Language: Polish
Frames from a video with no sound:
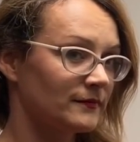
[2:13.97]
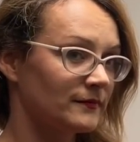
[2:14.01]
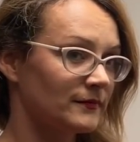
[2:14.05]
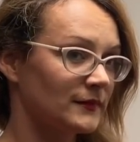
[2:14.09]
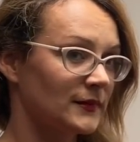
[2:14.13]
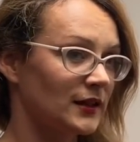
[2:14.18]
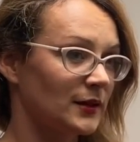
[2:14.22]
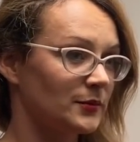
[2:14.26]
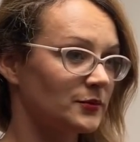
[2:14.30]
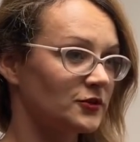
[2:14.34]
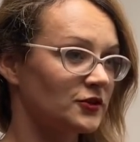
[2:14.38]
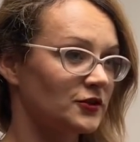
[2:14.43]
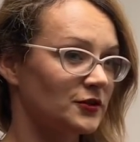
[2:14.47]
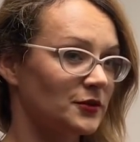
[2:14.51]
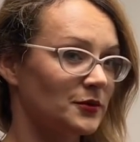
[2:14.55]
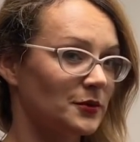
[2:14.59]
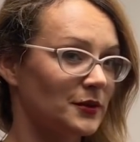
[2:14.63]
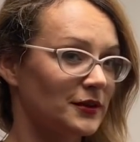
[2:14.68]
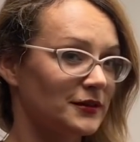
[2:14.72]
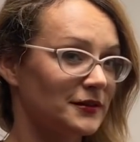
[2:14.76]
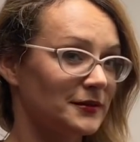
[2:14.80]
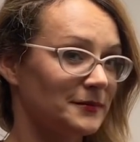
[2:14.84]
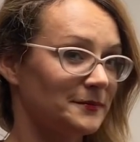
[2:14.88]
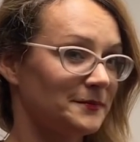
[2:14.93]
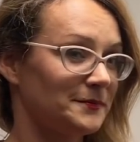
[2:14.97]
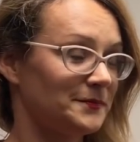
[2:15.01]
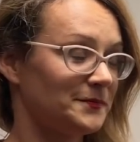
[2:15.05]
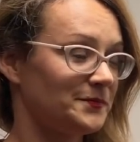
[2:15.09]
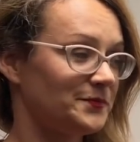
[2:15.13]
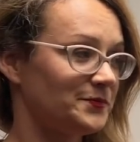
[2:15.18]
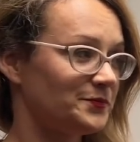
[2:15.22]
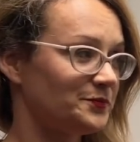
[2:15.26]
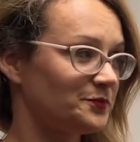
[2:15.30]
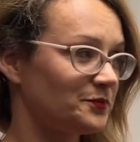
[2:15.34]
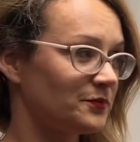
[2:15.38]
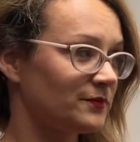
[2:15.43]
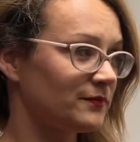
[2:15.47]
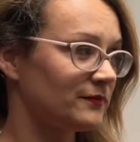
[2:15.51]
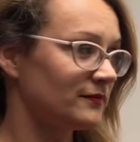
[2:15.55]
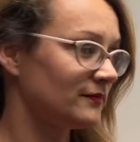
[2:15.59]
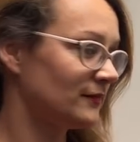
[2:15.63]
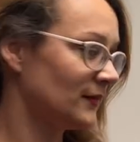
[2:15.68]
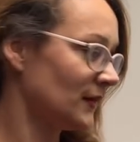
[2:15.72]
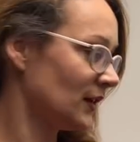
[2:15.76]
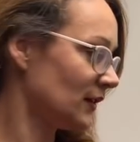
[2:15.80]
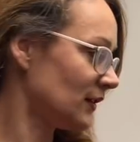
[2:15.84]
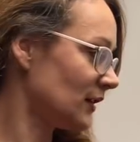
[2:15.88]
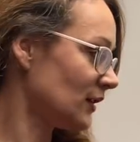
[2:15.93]
Na przykład.
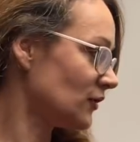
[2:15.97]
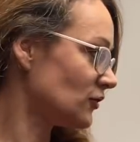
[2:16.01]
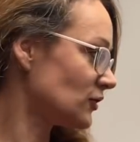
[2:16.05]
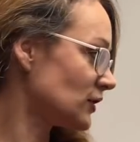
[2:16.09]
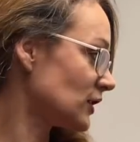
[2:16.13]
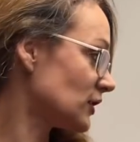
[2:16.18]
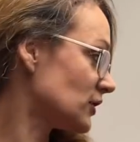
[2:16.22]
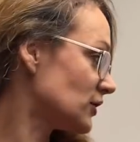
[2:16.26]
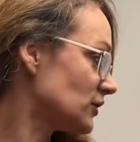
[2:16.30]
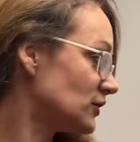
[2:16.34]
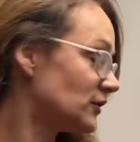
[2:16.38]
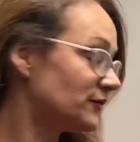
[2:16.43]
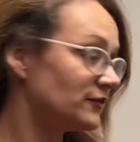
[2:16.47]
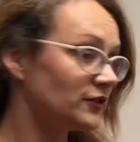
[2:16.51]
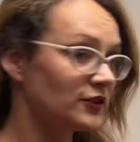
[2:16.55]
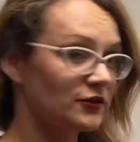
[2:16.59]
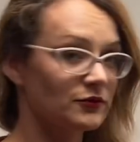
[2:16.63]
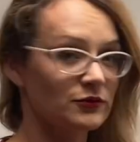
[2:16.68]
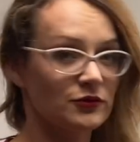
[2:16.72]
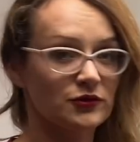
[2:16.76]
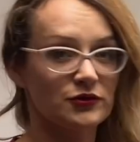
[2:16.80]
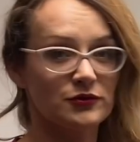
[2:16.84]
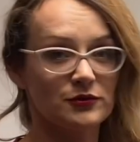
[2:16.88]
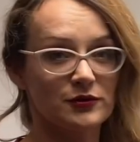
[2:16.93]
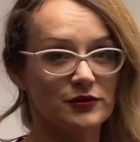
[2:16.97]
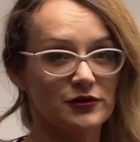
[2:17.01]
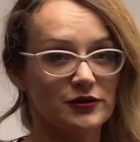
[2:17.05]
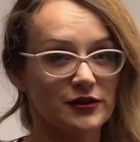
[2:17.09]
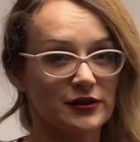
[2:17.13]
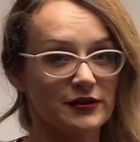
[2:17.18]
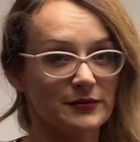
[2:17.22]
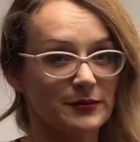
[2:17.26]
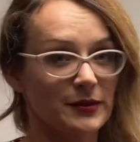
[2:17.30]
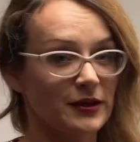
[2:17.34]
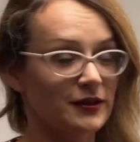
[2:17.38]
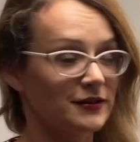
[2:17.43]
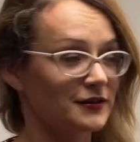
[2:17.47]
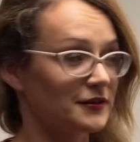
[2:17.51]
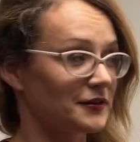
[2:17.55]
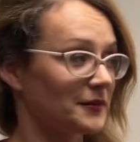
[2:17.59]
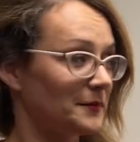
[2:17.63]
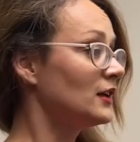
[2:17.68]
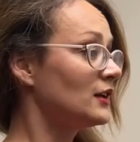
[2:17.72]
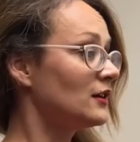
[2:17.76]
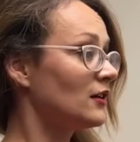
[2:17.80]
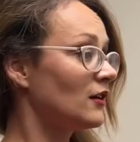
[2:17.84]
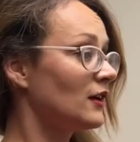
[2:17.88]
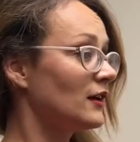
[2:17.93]
Jakoś tak się dziwnie złożyło, że jest miejsce.
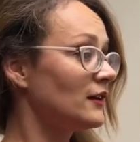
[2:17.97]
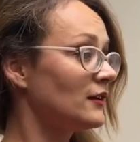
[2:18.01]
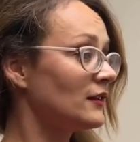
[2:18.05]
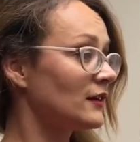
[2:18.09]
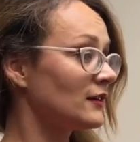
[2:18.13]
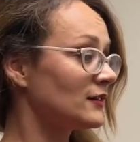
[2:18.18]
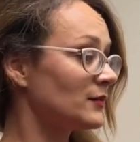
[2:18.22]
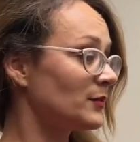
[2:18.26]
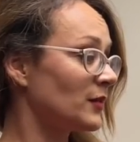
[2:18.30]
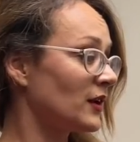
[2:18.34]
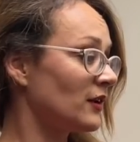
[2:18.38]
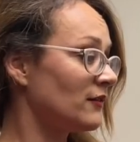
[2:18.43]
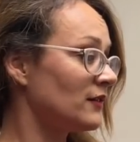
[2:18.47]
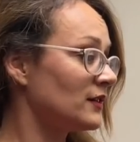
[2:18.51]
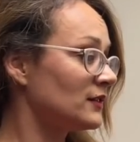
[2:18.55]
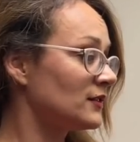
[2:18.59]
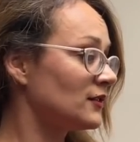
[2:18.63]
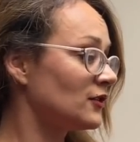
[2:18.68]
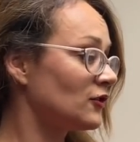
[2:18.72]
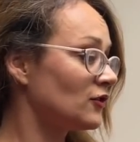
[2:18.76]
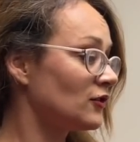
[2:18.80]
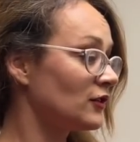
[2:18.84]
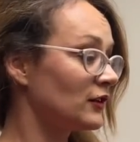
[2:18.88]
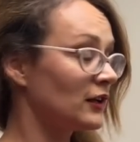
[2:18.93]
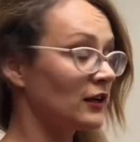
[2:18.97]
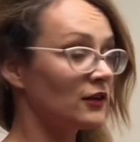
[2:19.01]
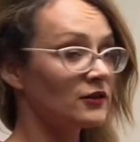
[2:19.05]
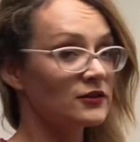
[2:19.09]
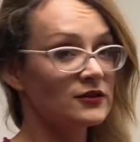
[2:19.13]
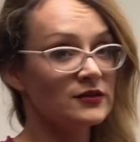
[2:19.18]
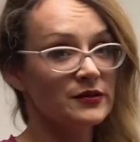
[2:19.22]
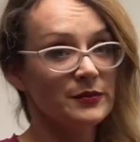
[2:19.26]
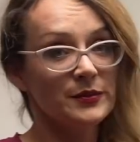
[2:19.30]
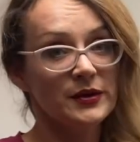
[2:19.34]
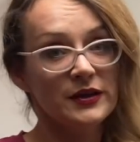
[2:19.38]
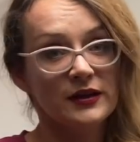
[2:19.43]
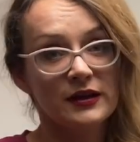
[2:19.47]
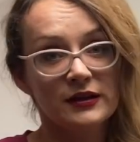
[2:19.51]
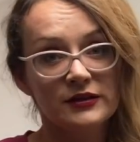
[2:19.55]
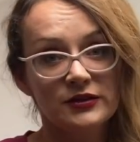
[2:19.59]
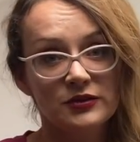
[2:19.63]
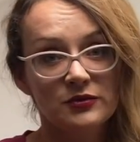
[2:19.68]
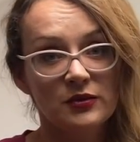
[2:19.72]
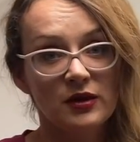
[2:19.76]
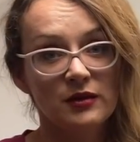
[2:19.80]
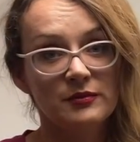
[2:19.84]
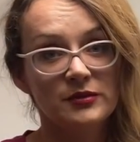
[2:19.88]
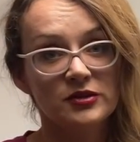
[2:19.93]
Kolejna sprawa to jakoś sobie
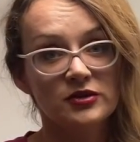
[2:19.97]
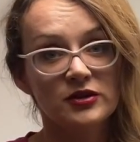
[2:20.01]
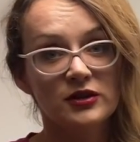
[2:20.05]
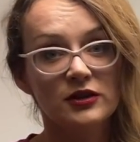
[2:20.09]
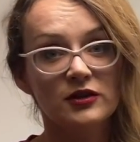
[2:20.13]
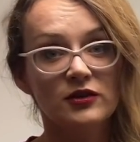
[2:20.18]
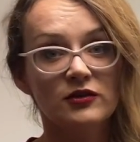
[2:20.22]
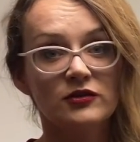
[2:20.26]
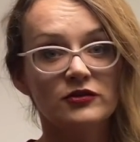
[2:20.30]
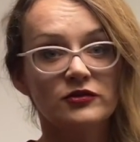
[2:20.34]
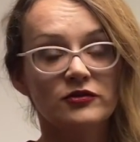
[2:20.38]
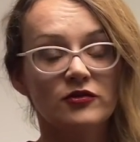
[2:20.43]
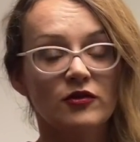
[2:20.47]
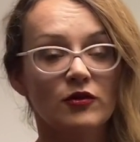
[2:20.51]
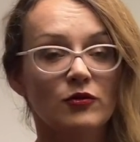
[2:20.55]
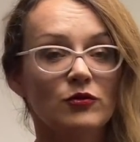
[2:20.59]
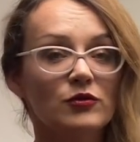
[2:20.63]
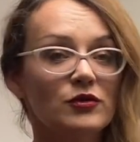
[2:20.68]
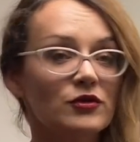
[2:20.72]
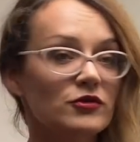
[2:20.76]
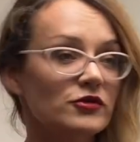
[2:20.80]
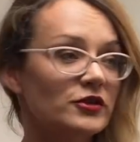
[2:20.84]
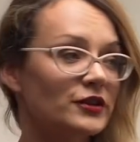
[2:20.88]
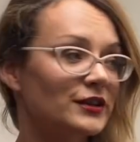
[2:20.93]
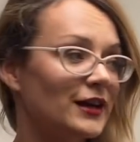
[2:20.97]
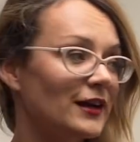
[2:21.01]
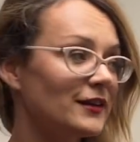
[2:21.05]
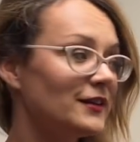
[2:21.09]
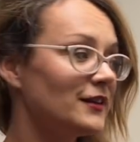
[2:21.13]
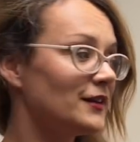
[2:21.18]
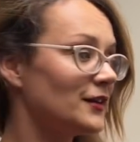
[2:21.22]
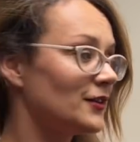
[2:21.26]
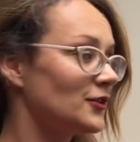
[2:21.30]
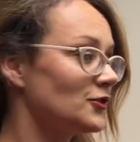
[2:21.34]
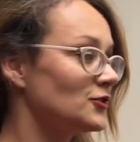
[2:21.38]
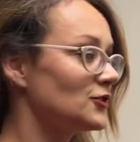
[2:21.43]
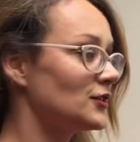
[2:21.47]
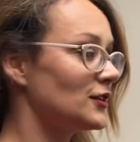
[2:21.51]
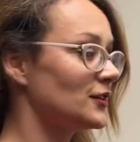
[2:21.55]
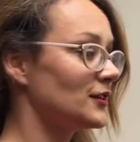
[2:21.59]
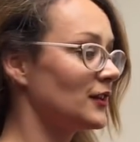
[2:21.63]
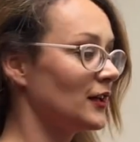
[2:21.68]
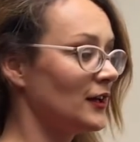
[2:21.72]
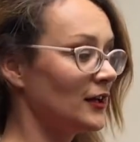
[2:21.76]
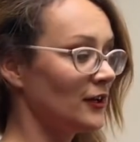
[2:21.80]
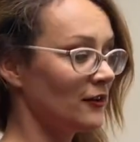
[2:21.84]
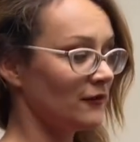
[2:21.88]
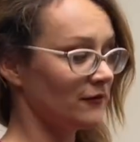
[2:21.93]
radziłam, jeżeli chodzi o ukorzenianie roślin
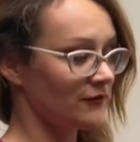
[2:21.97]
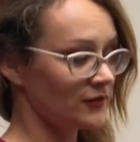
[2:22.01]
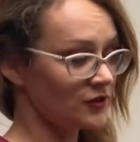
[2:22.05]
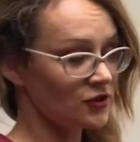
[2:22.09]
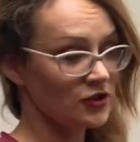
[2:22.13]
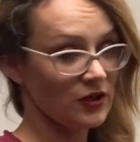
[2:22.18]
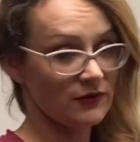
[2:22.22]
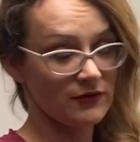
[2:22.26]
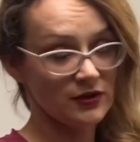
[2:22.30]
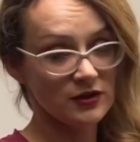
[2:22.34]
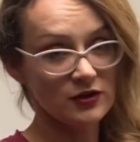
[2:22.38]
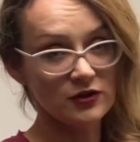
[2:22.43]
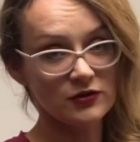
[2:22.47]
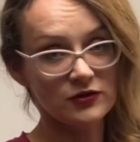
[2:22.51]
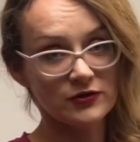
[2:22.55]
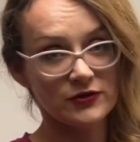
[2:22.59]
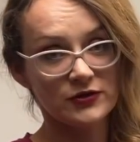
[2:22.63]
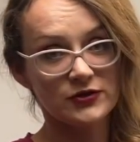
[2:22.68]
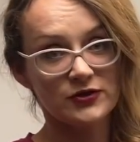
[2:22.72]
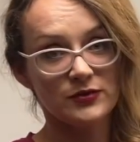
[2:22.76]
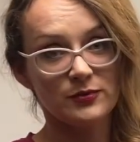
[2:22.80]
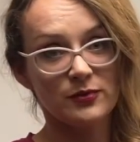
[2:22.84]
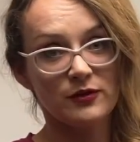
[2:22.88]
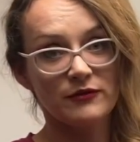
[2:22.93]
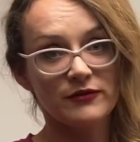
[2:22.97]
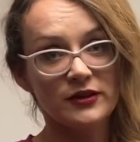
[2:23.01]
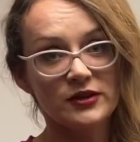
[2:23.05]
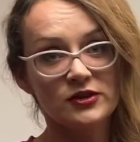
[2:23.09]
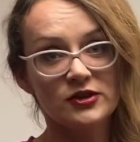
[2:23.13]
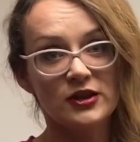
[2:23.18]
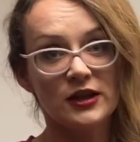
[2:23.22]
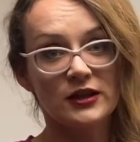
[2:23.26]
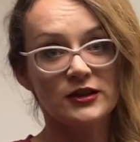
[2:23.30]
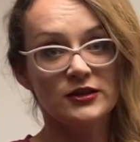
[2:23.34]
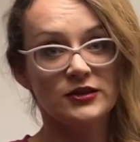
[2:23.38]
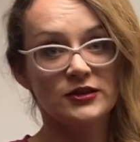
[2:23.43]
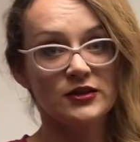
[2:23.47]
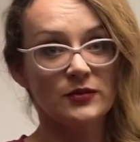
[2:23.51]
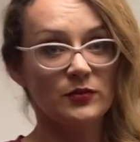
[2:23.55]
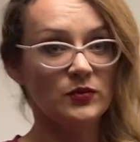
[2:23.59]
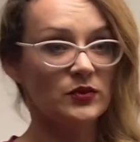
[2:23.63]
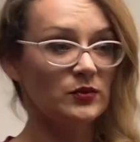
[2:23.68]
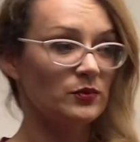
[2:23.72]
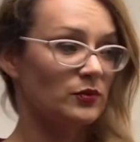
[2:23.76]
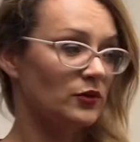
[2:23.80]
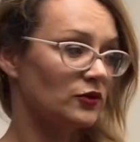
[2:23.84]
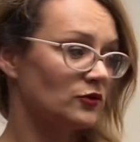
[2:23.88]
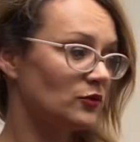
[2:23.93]
w wyższej wilgotności powietrza i
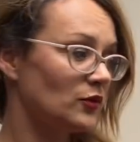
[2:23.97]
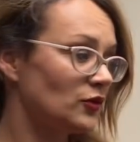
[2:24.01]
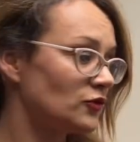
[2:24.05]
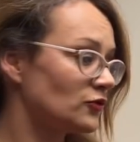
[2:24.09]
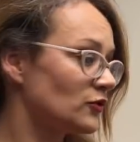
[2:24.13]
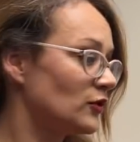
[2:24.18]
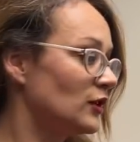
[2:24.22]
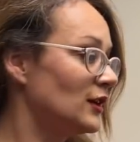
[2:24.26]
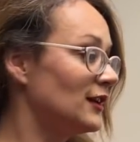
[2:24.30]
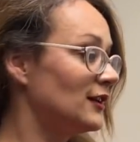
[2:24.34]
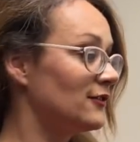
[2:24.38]
ciepłym podłożu.